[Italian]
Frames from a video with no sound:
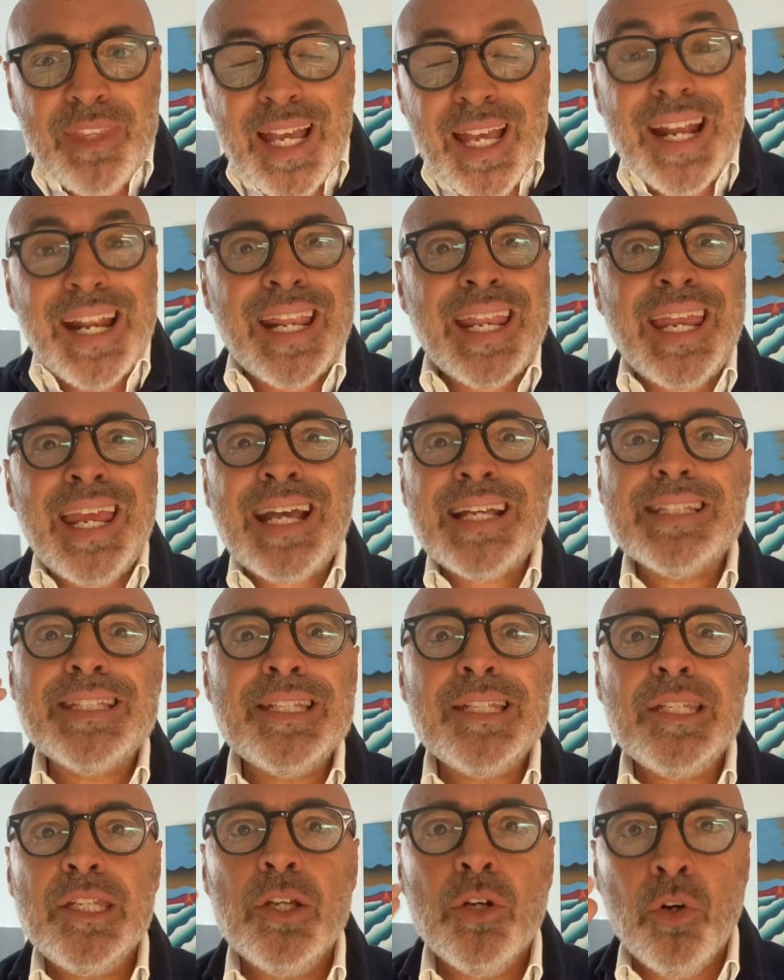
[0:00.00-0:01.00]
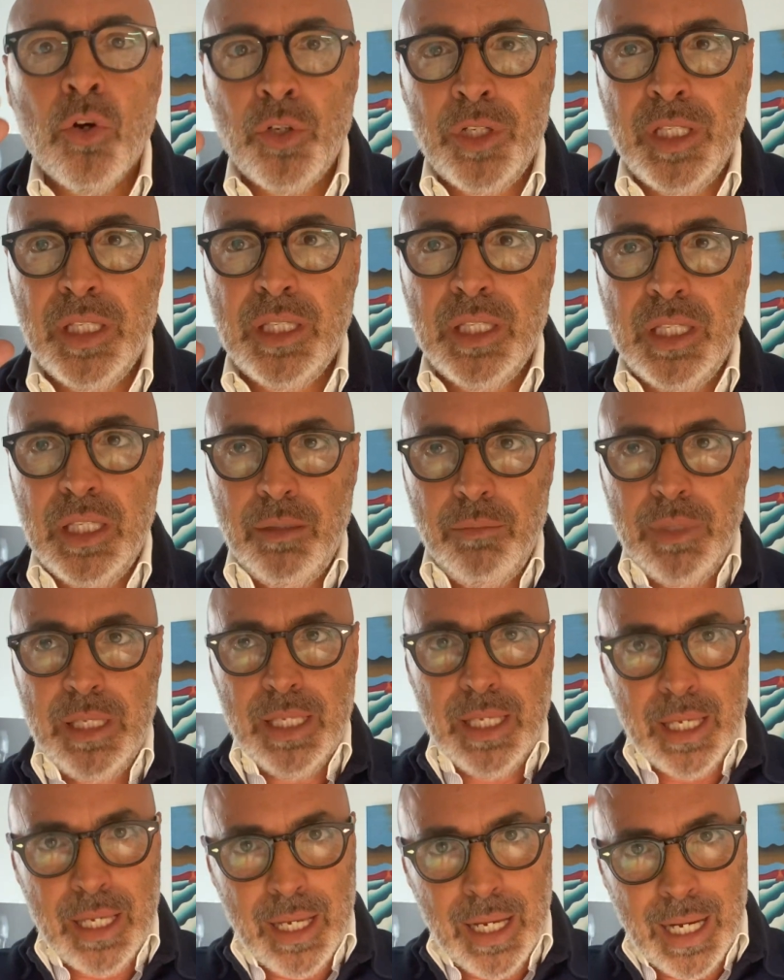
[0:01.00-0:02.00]
reazioni
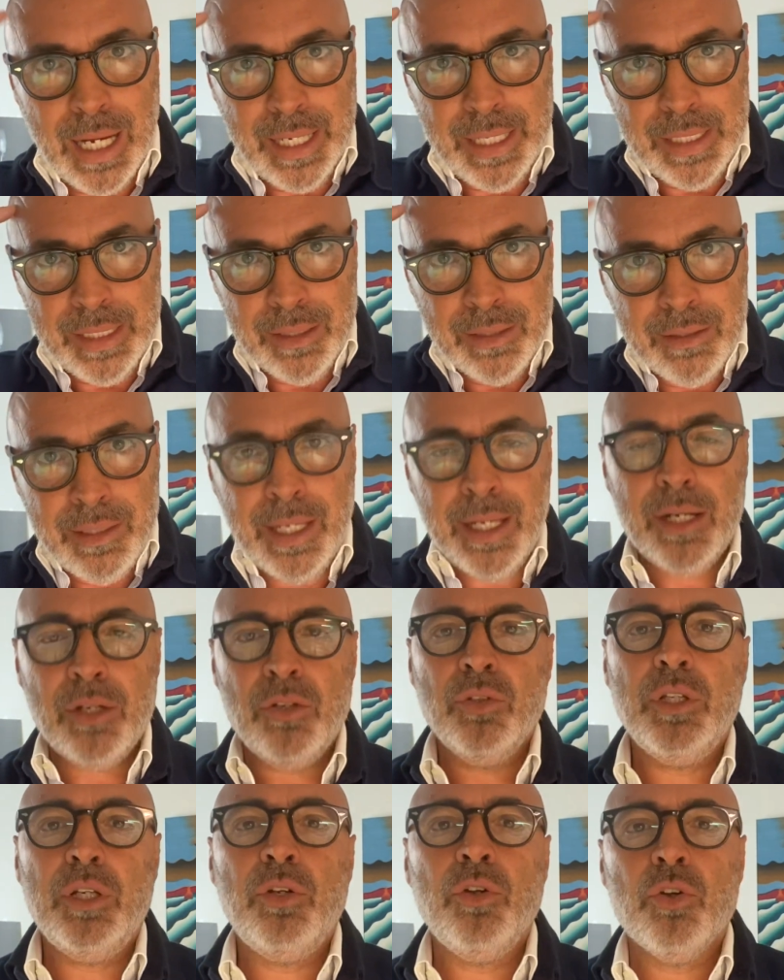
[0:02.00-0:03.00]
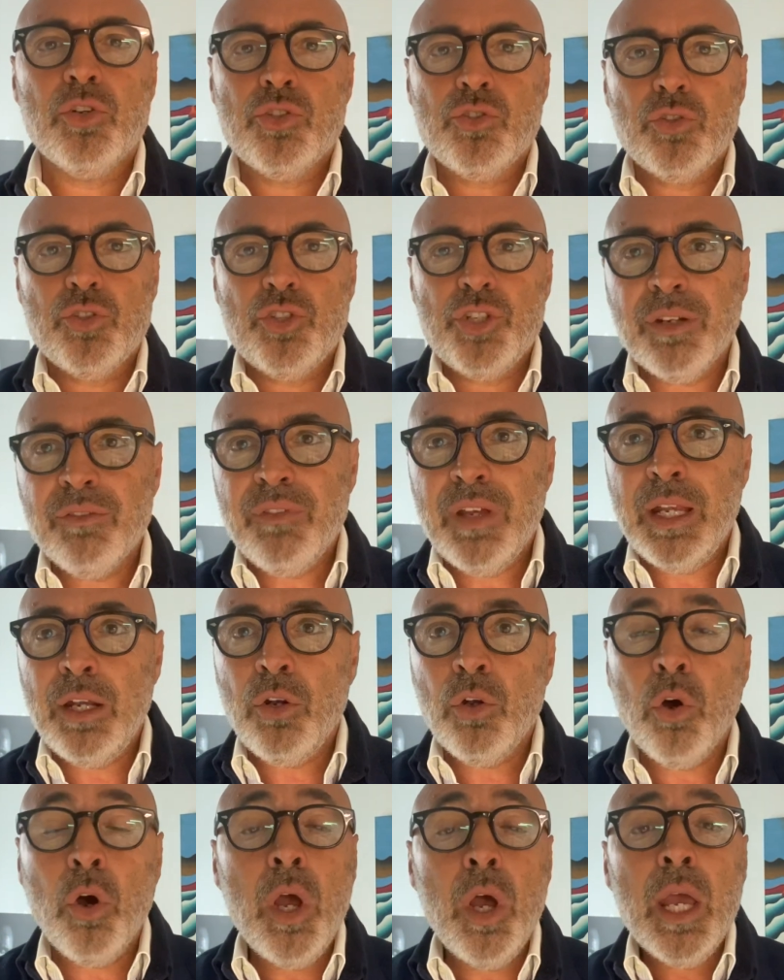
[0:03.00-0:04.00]
chimiche all'interno del nostro
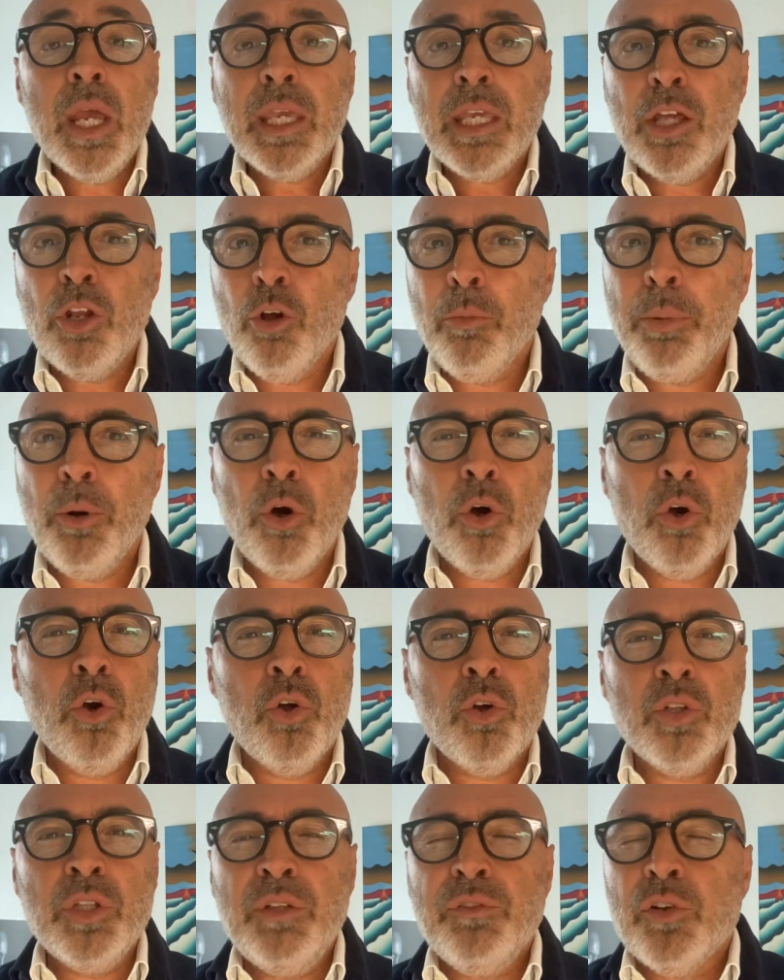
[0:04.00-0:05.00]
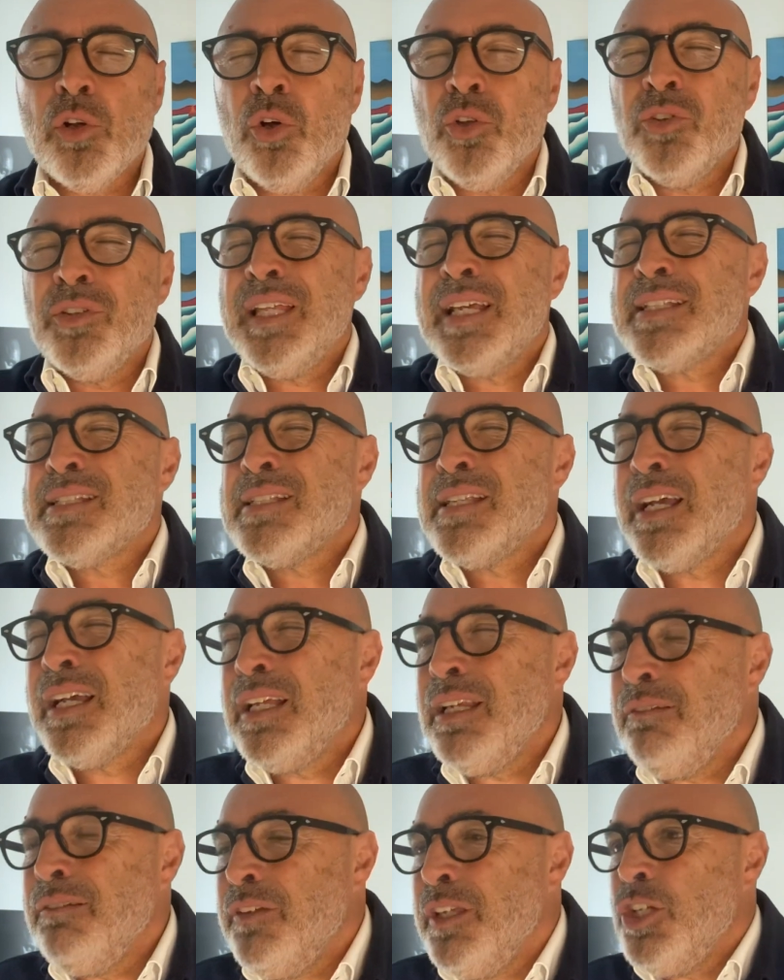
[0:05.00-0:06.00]
cervello che lo pongono di fronte a
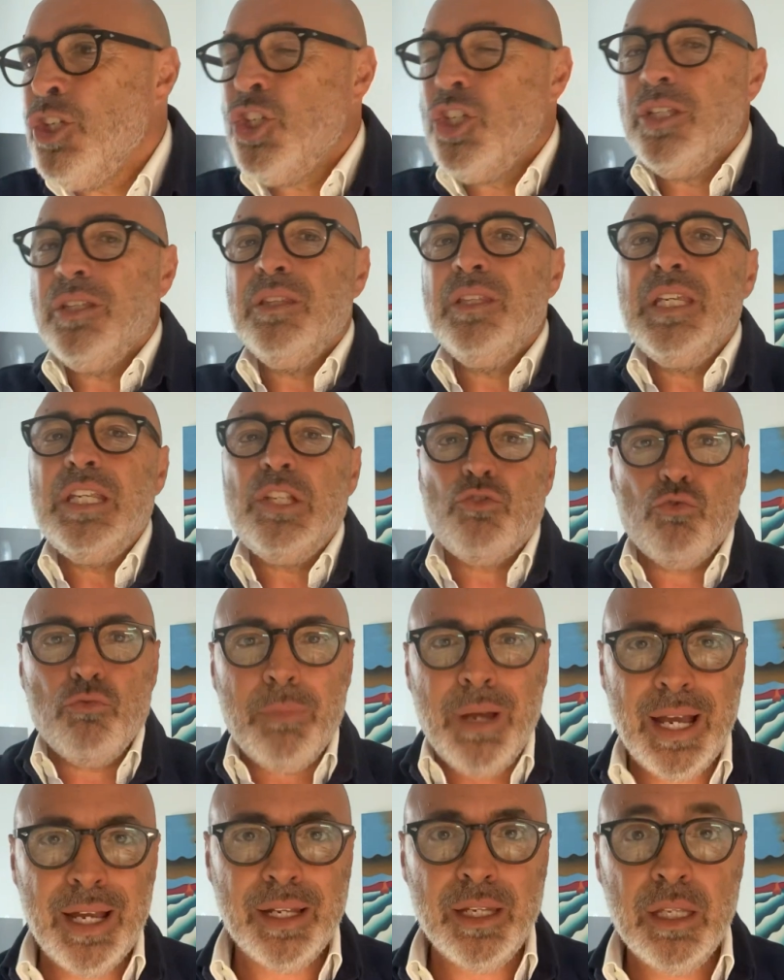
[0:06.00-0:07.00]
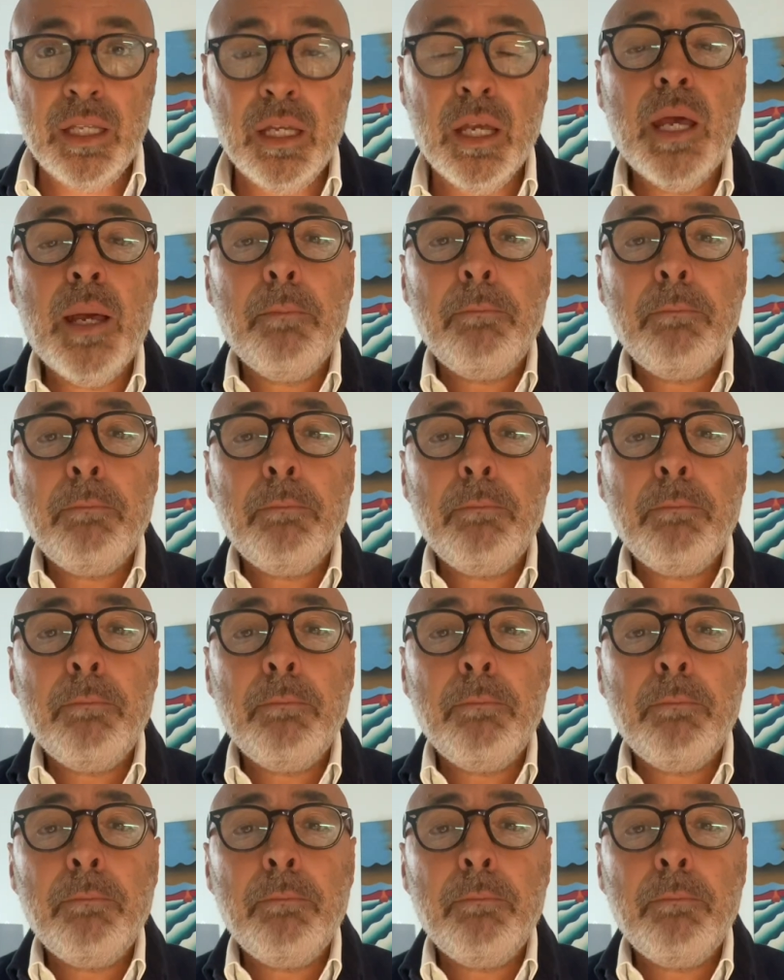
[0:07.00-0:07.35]
sacrifici disumani